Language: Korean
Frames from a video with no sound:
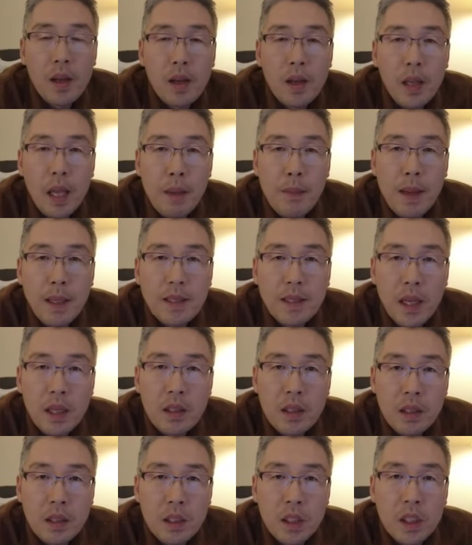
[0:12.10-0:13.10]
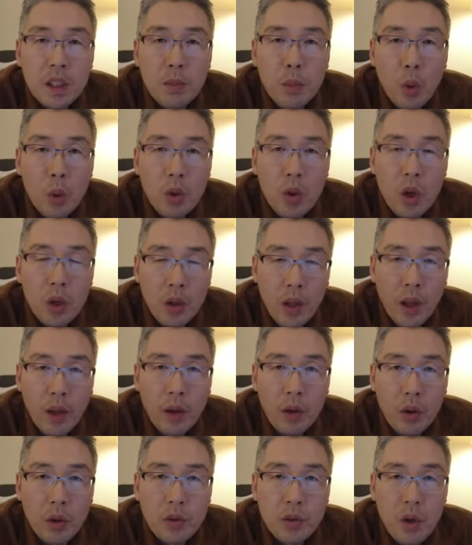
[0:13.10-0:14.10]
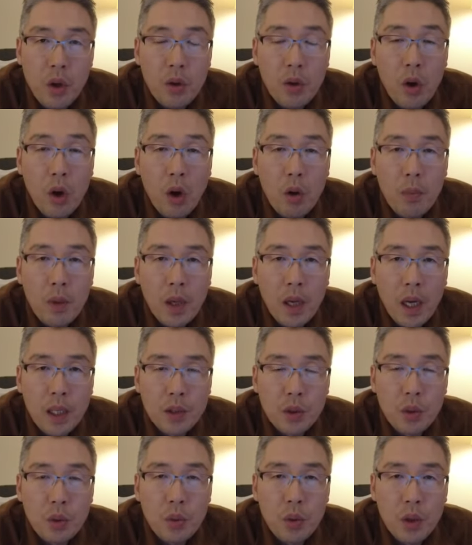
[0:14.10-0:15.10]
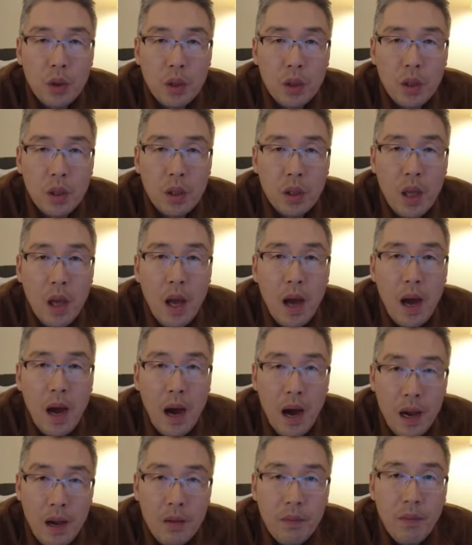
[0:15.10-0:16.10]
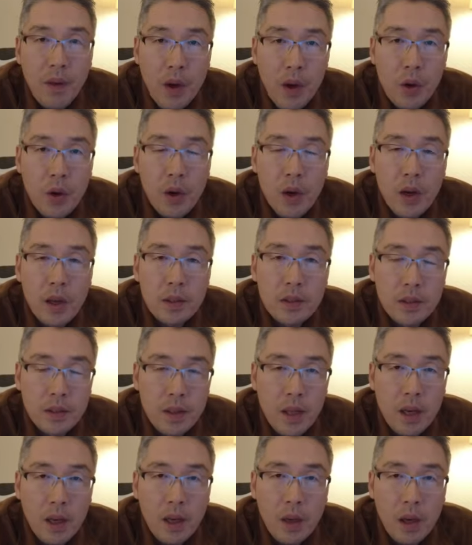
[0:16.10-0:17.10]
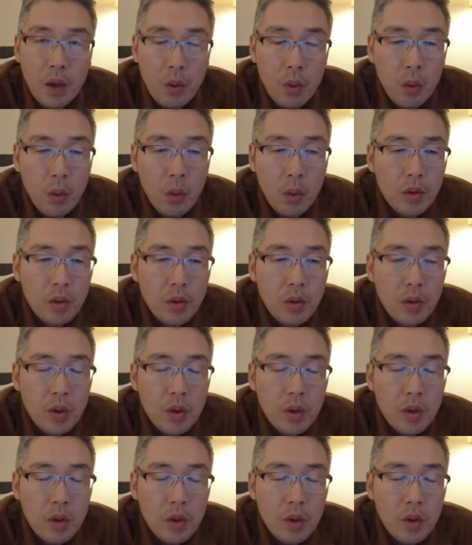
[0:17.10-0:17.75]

개발사는 25년의 건설 경험을 가지고 있는 알베어가 진행을 하고